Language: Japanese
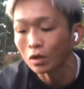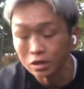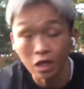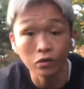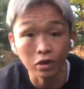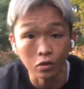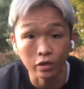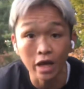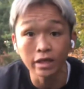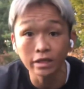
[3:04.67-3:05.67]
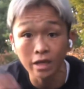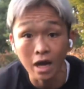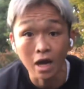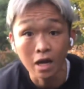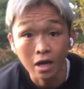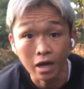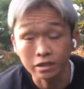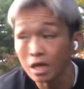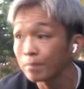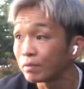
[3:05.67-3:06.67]
か3とかの原因が
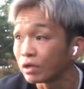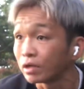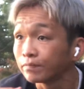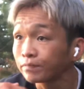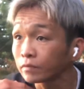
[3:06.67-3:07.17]
全部